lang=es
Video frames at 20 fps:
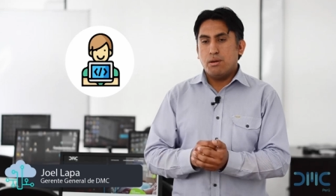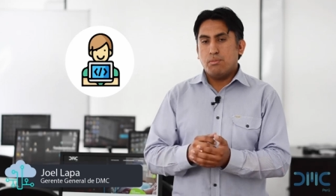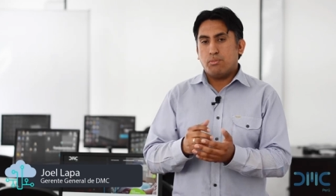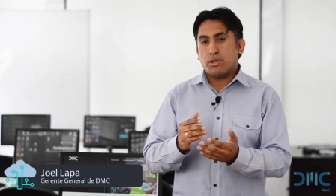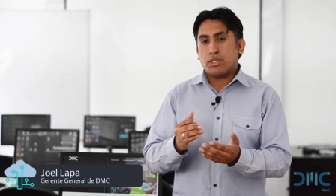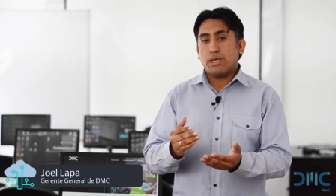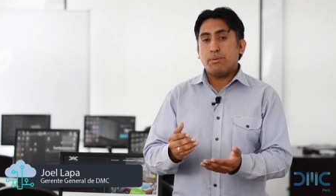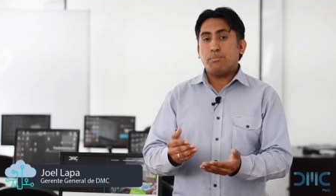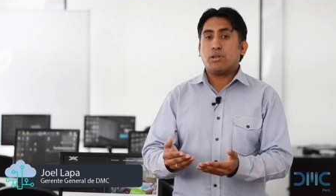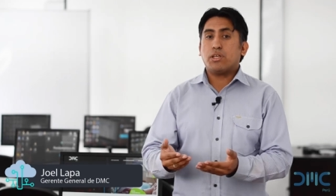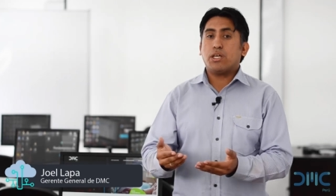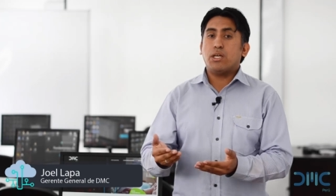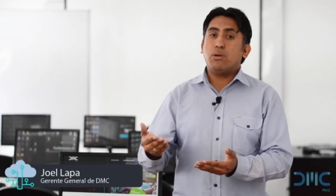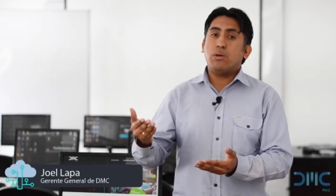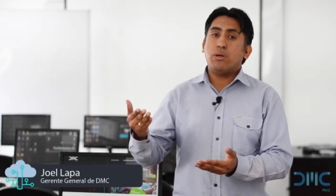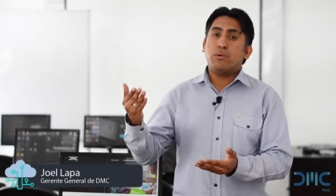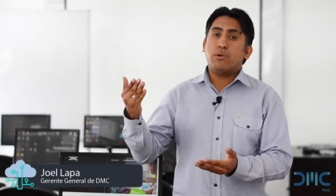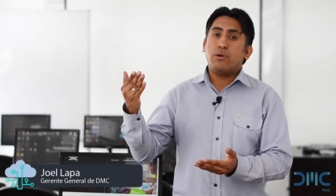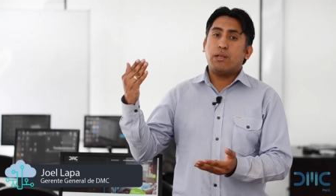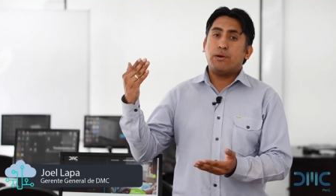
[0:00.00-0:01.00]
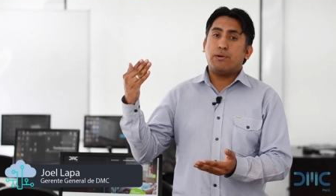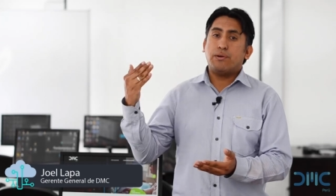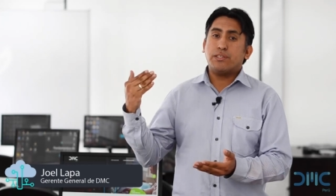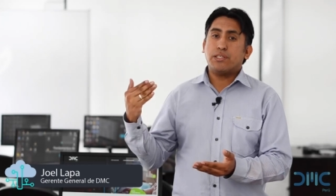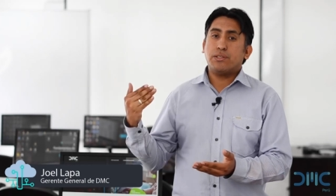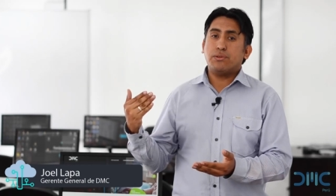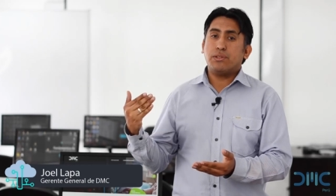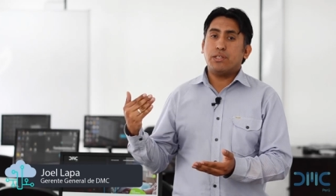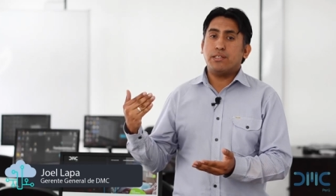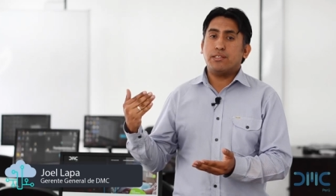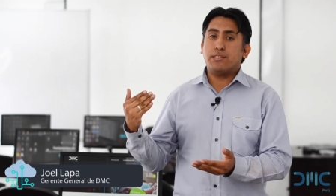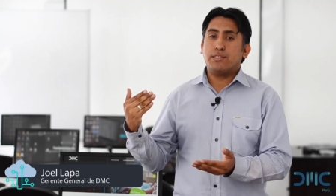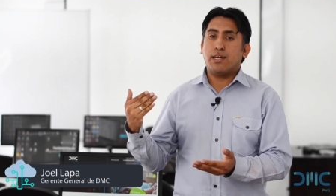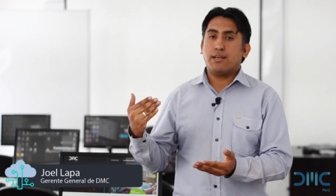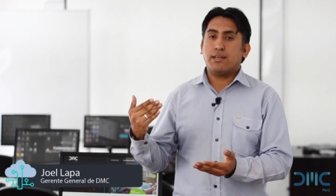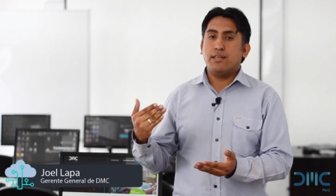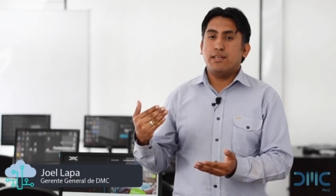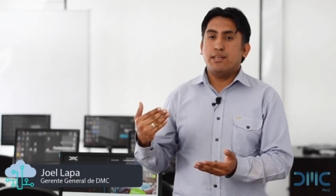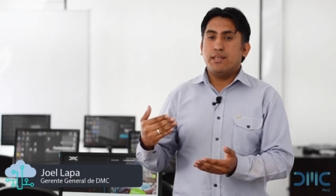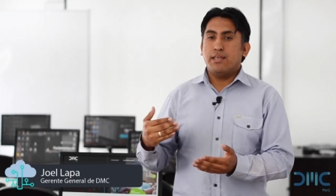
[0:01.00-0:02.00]
¿Por qué? Porque luego la vas a
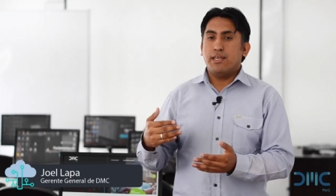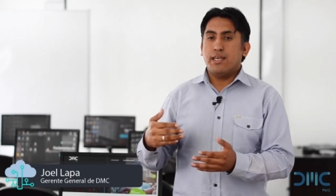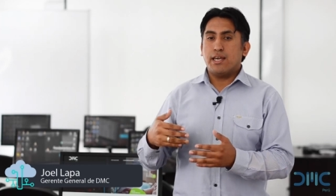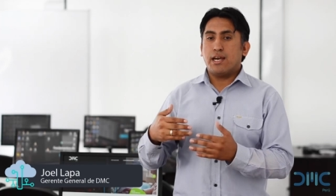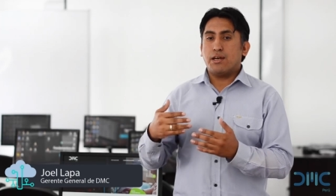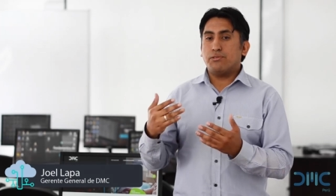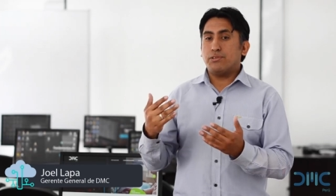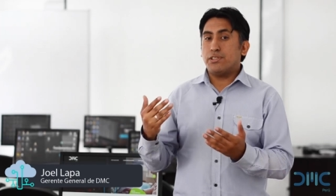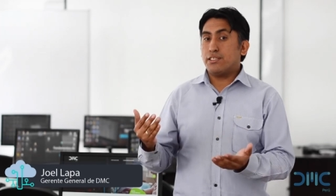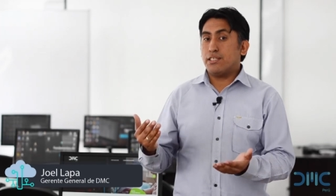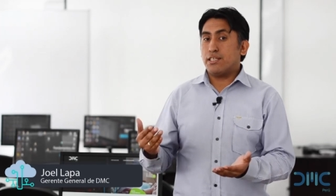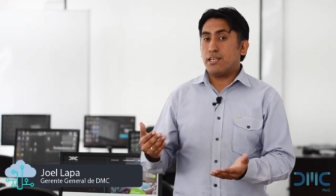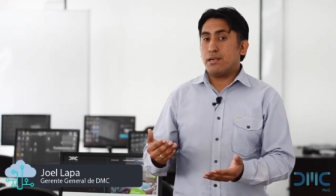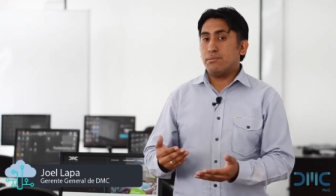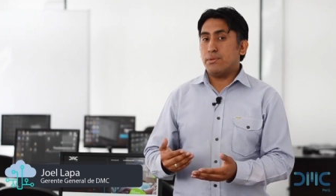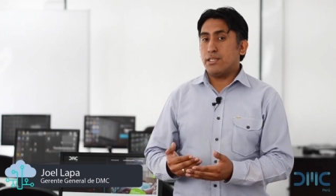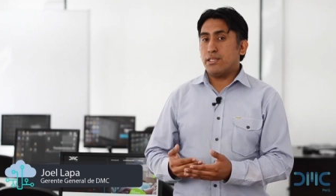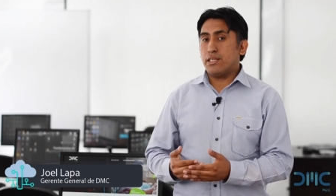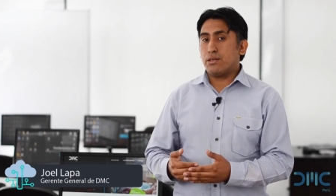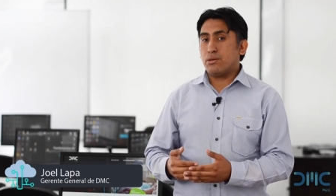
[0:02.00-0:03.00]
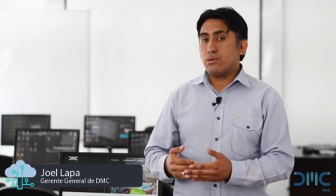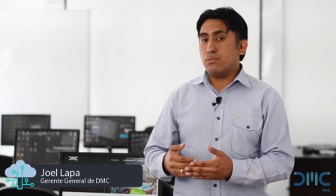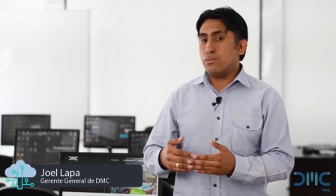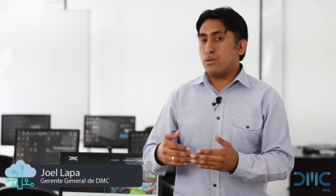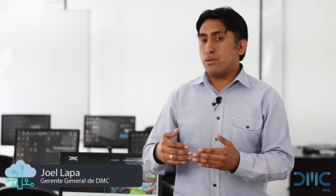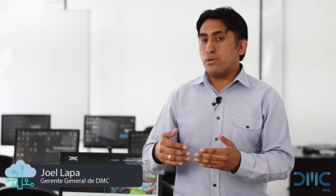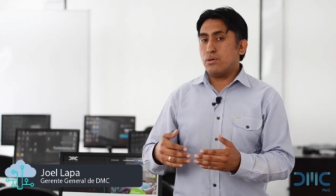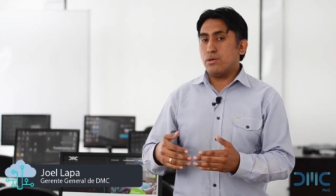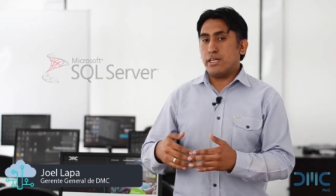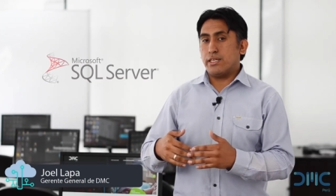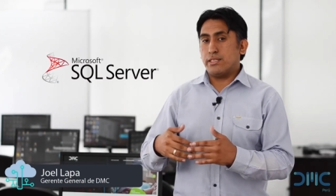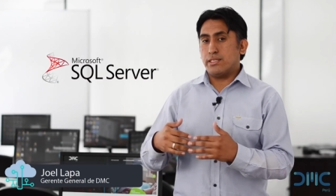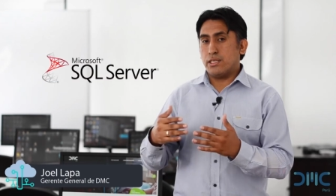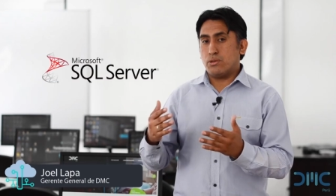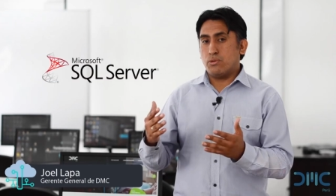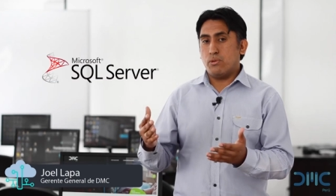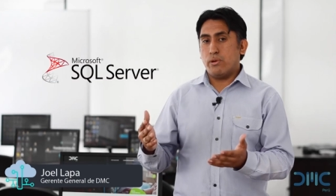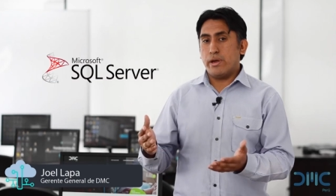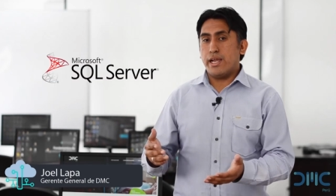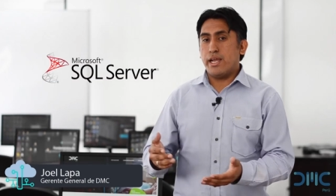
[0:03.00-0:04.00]
utilizar en algunas herramientas como
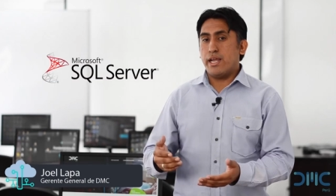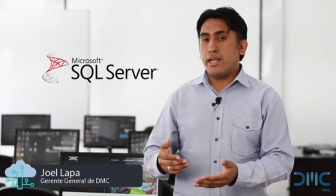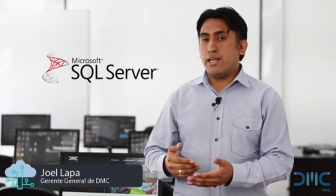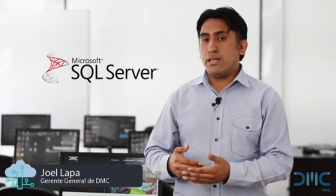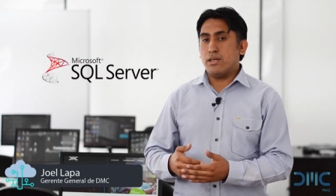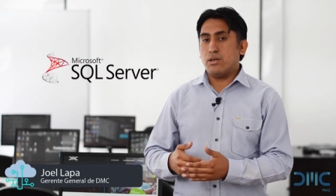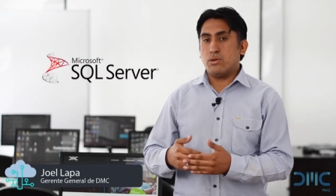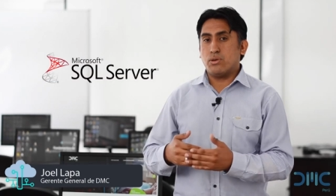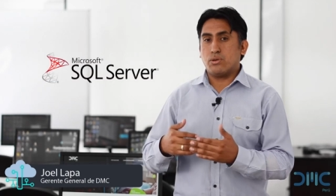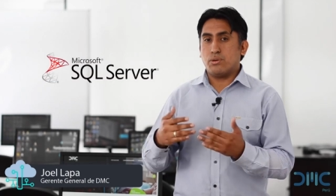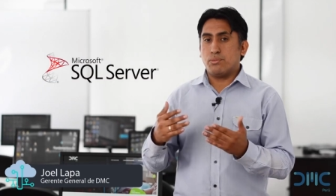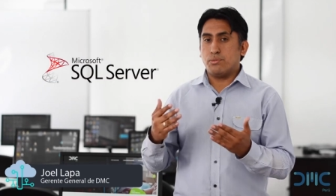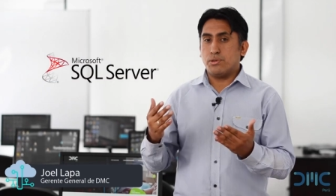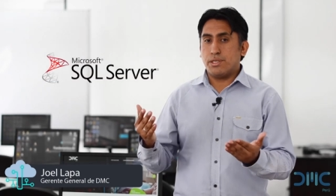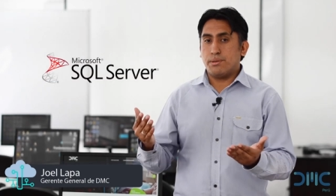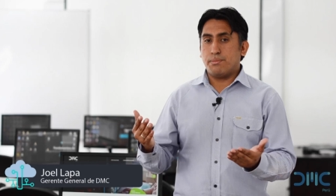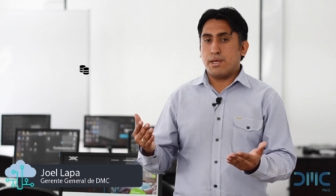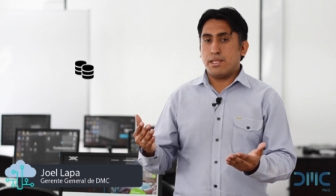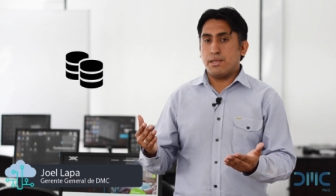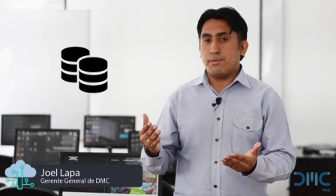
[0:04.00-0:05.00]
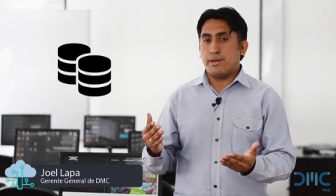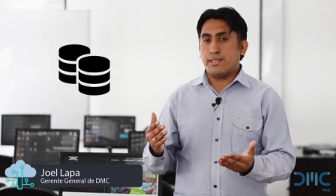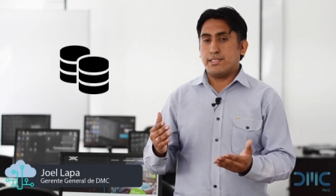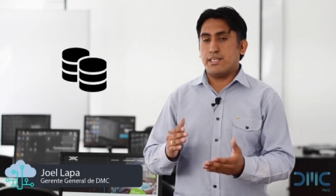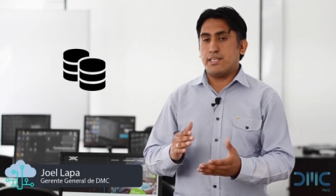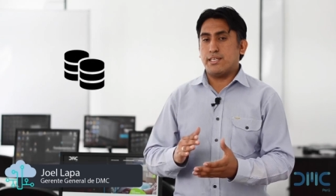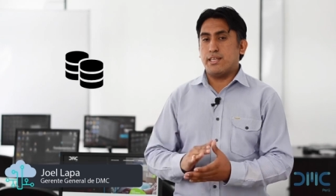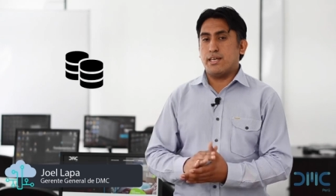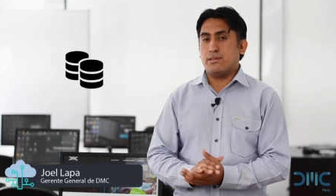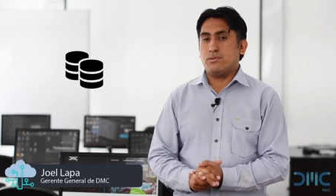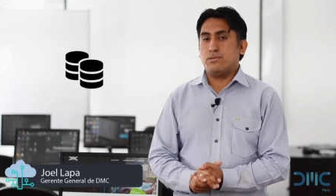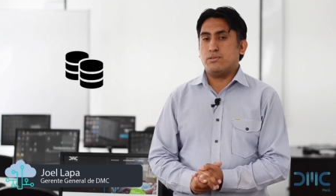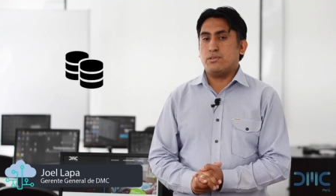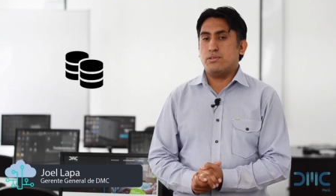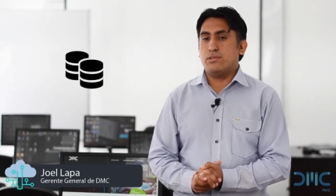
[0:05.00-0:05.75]
SQL o como temas de base de datos.